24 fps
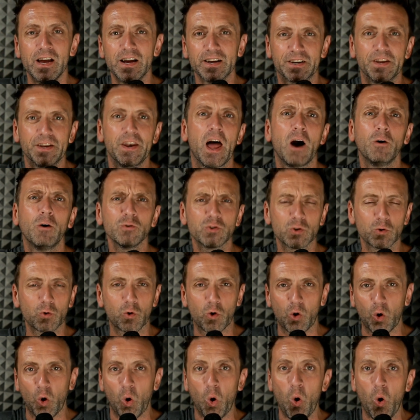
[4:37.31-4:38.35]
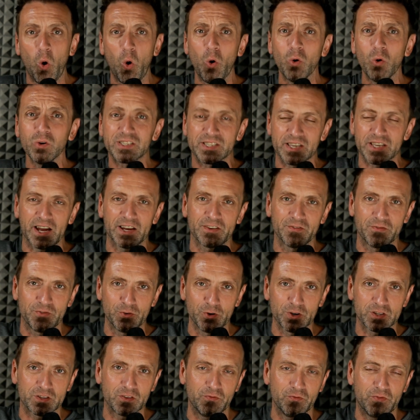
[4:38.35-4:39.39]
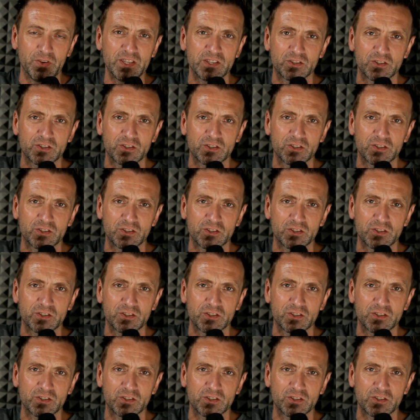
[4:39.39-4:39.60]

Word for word: genauso groß sein wird wie